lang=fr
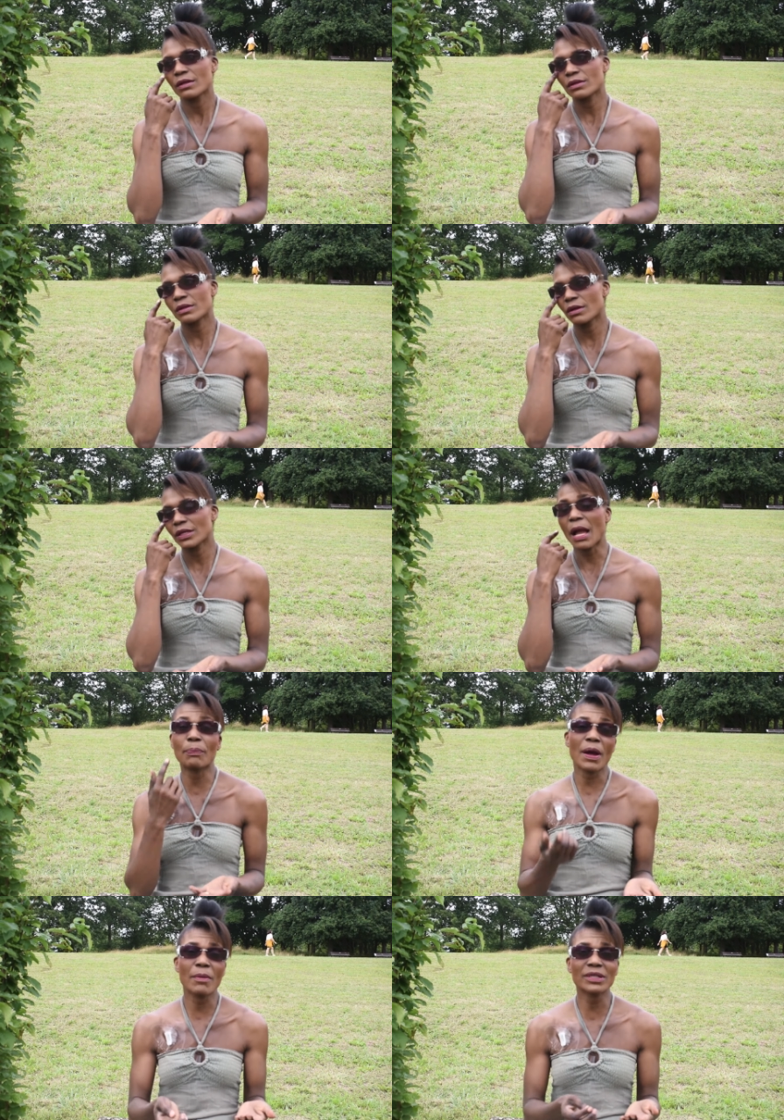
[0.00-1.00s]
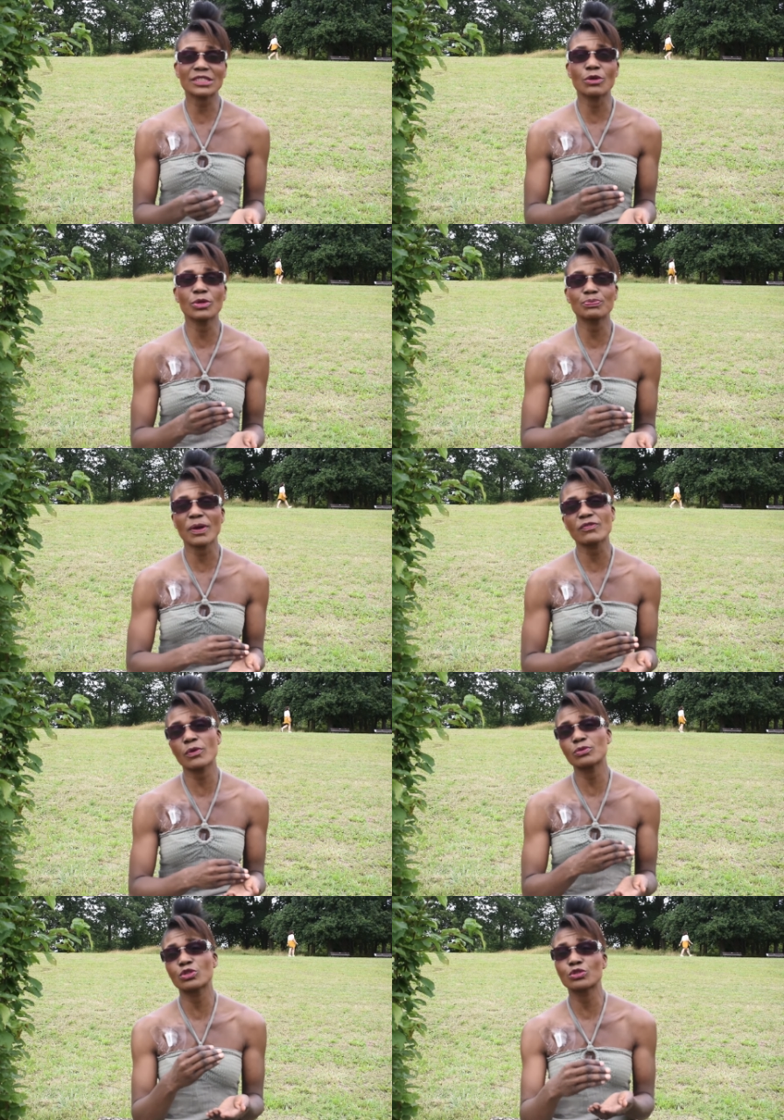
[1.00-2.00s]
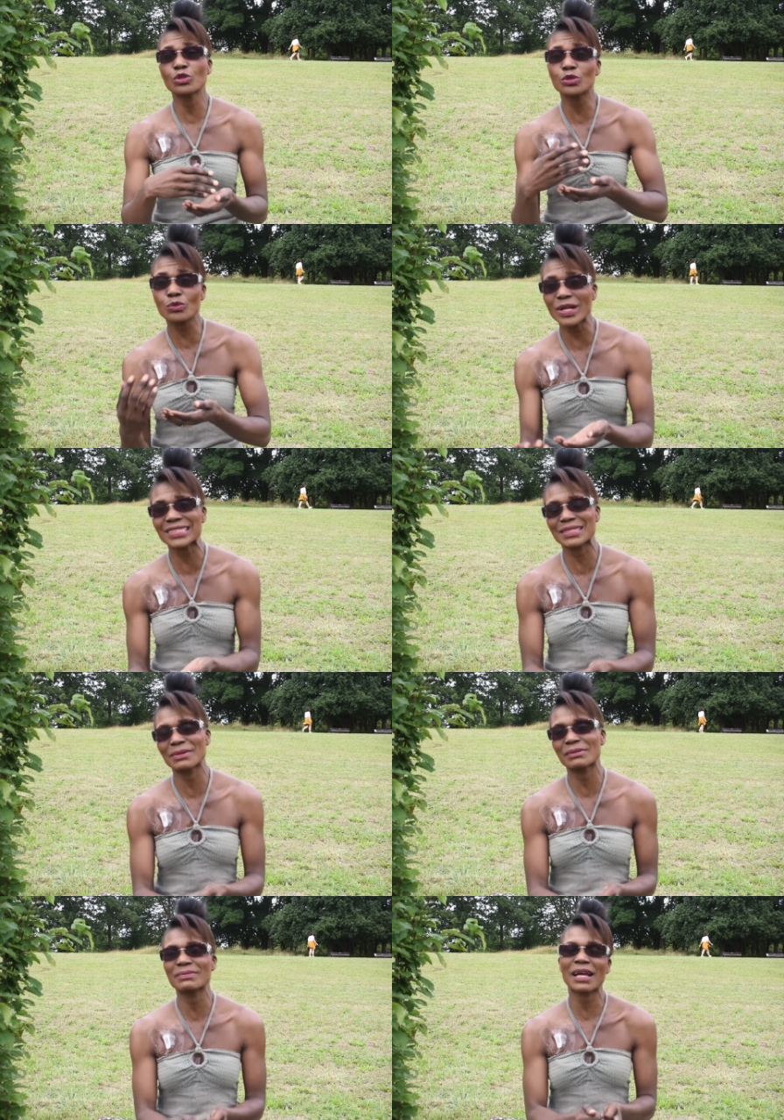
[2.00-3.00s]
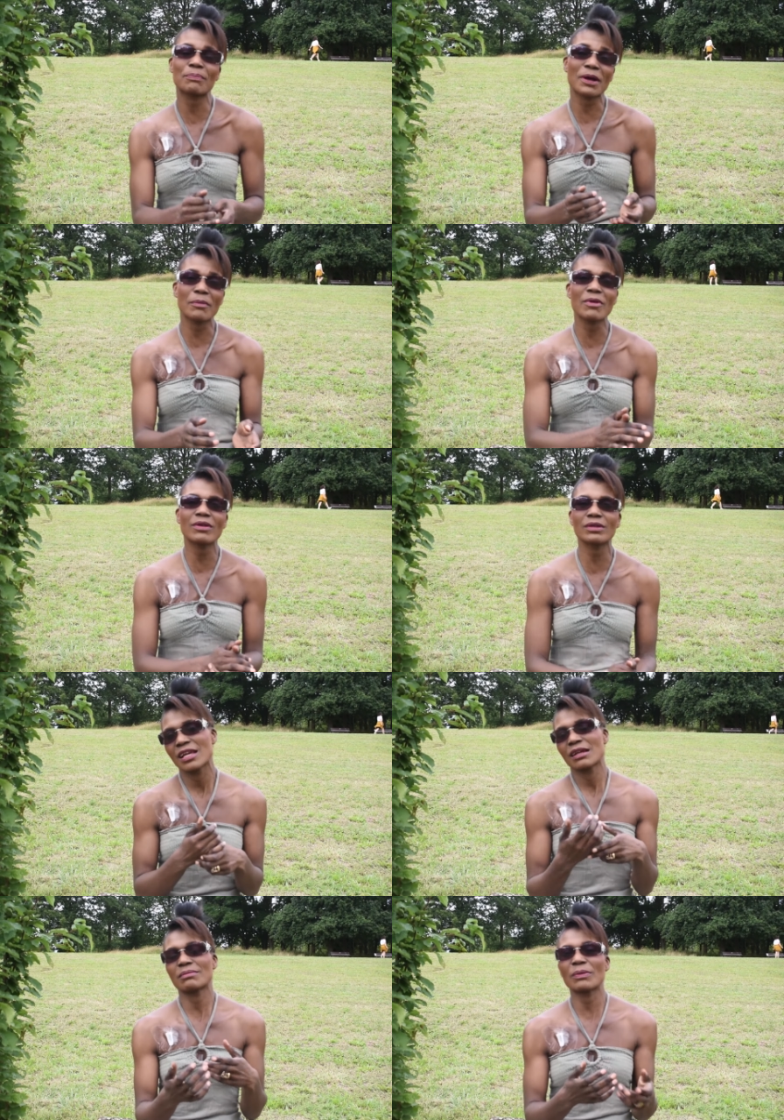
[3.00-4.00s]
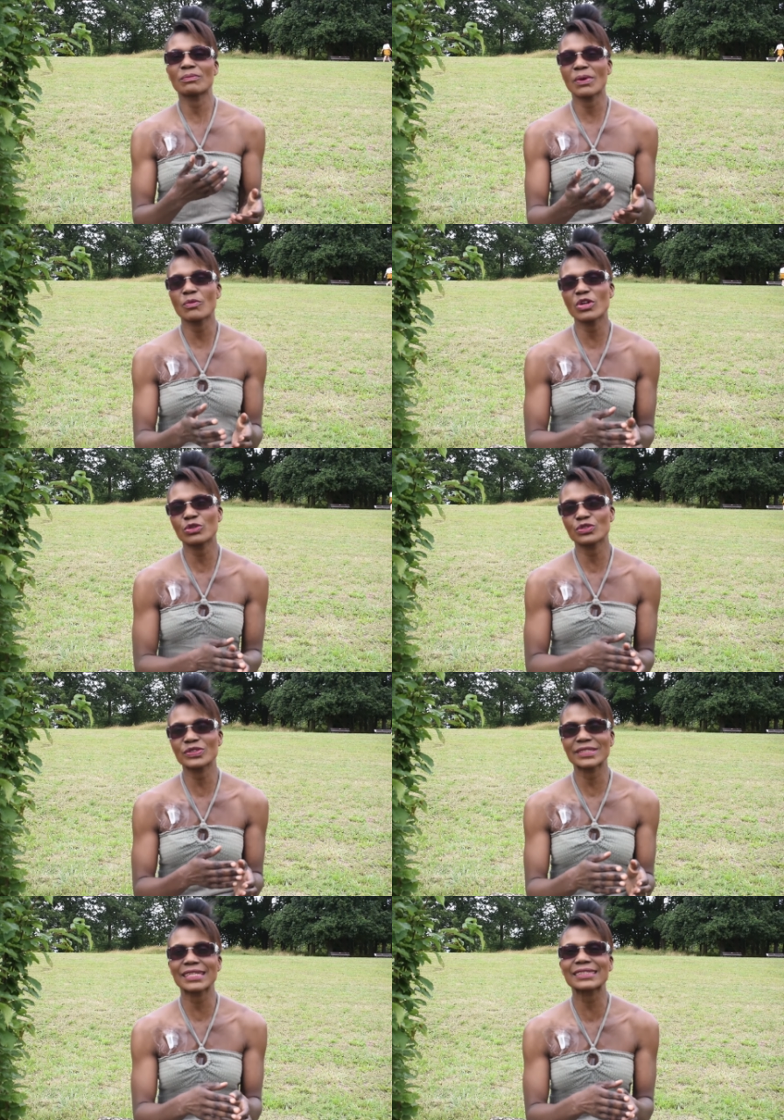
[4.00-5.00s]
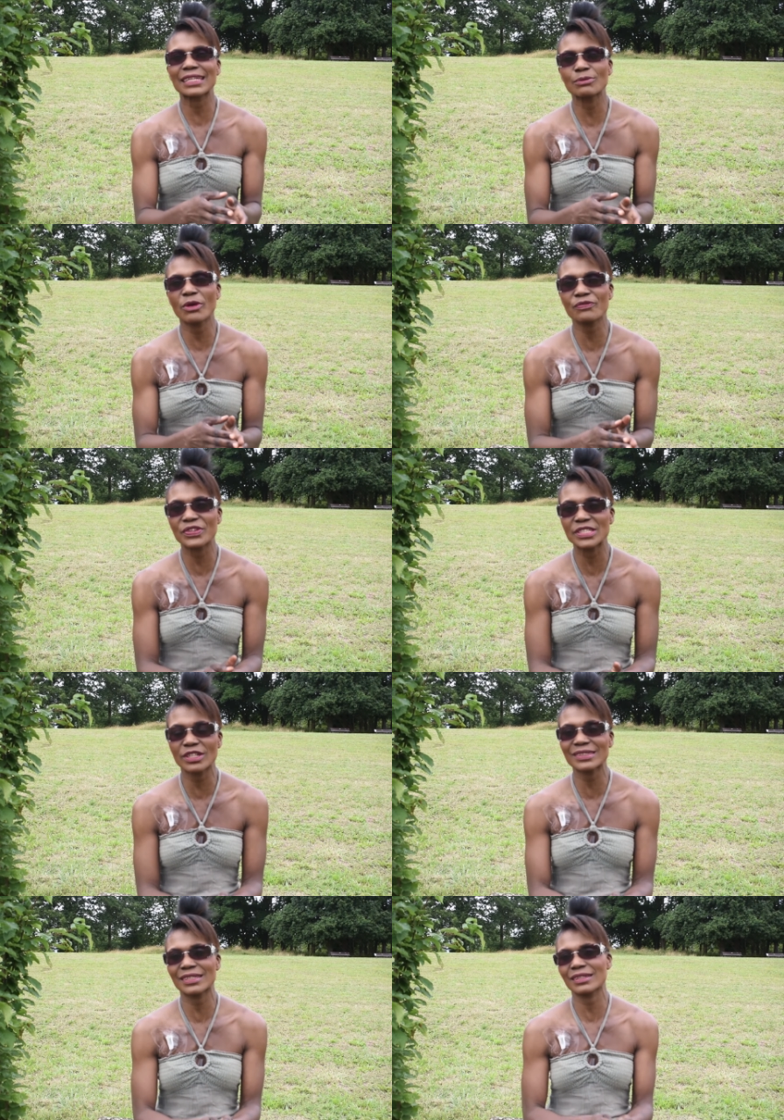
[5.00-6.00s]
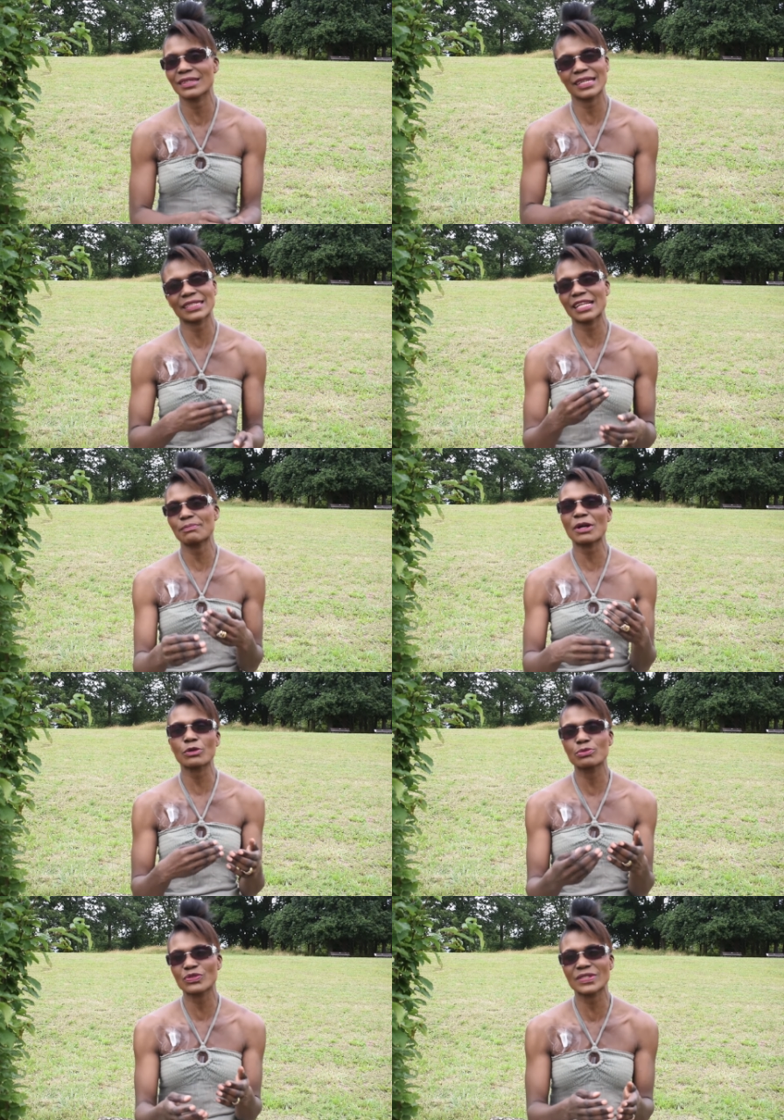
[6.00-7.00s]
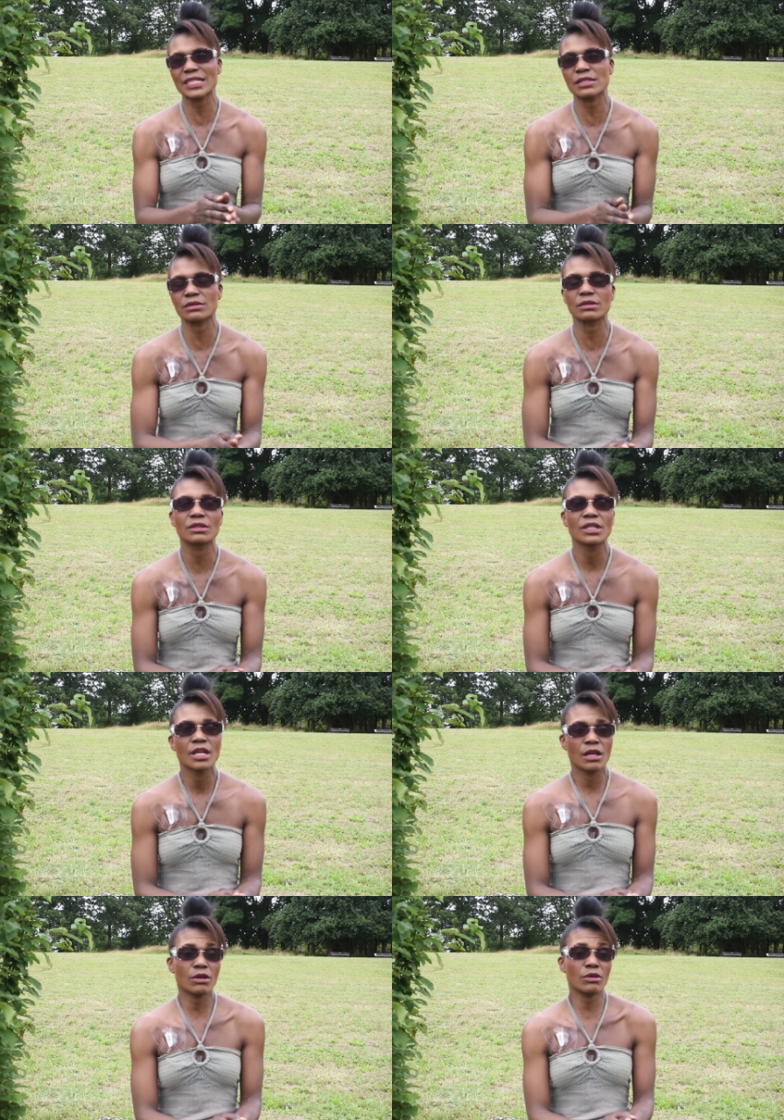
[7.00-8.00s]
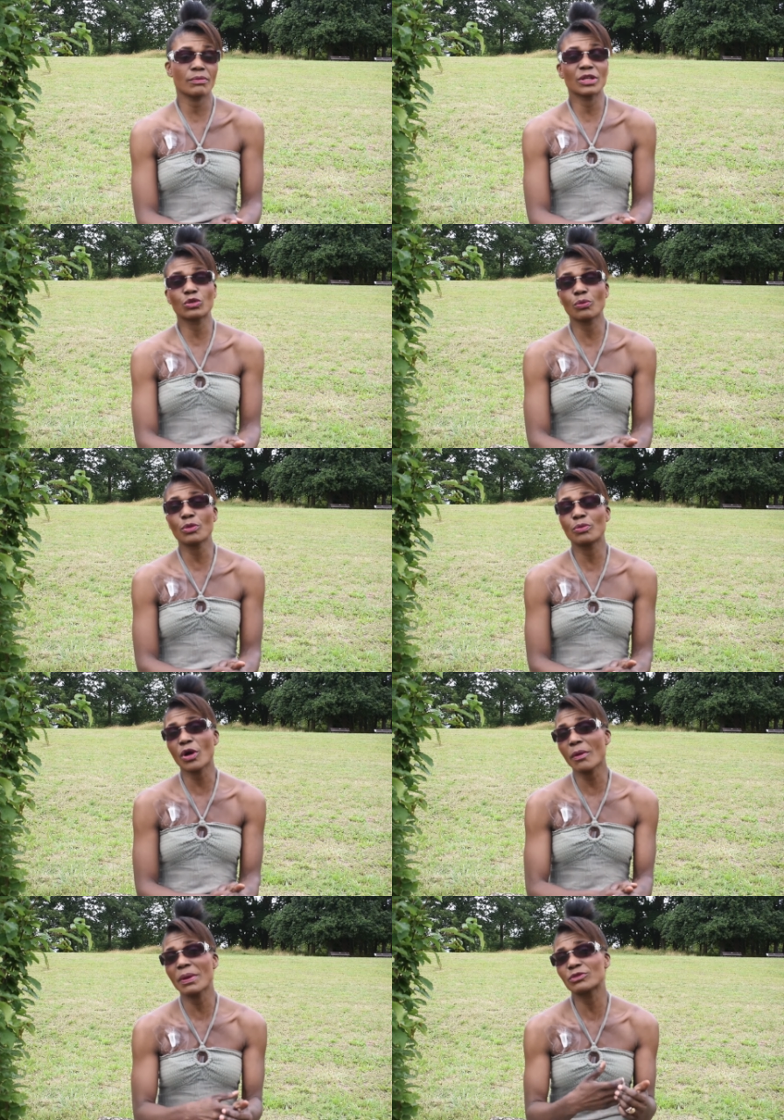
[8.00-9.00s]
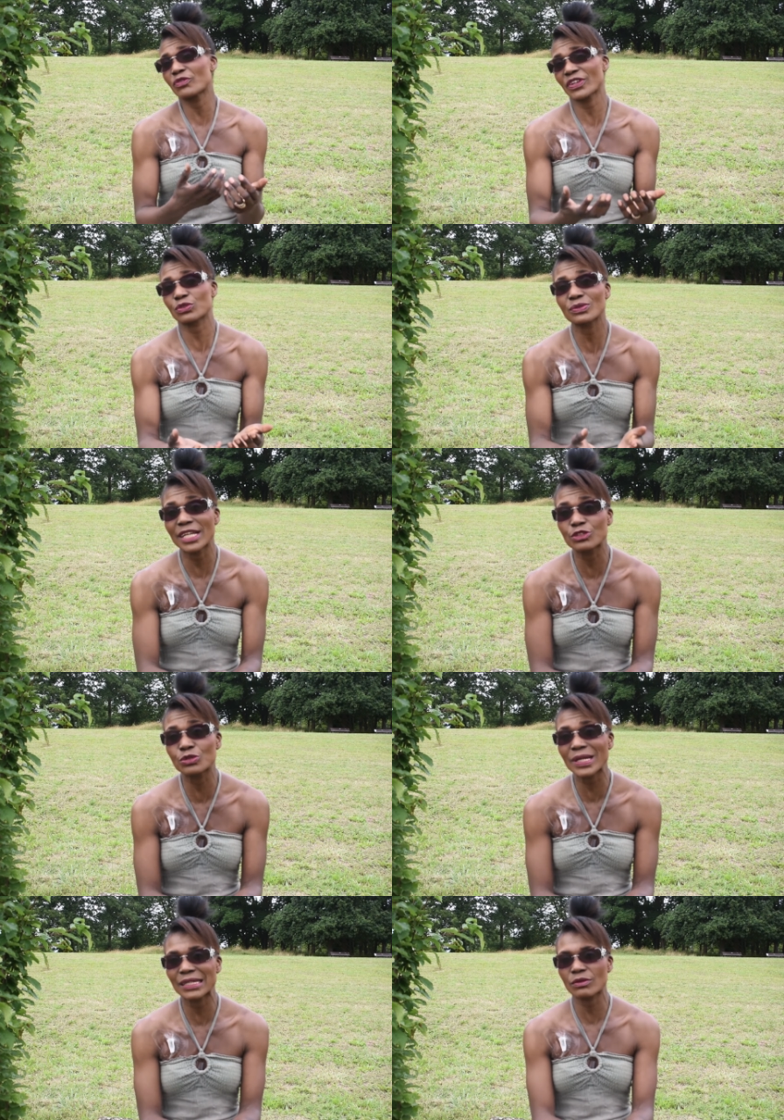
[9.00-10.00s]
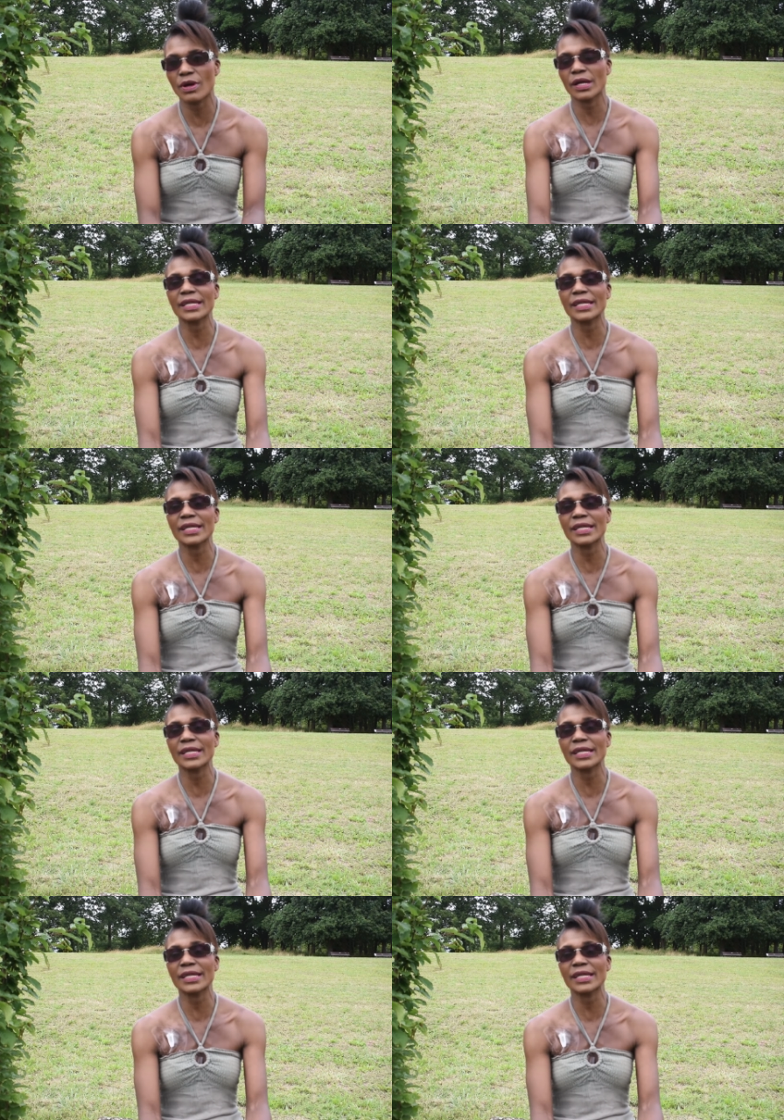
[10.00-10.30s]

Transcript: Euh, apparemment, ça remonte parfois au bout de 2-3 semaines. Mais apparemment, euh, ma, moelle osseuse était tellement feignante qu'elle n'allait pas rebooster euh, mes globules blancs, même de façon naturelle. Quoi.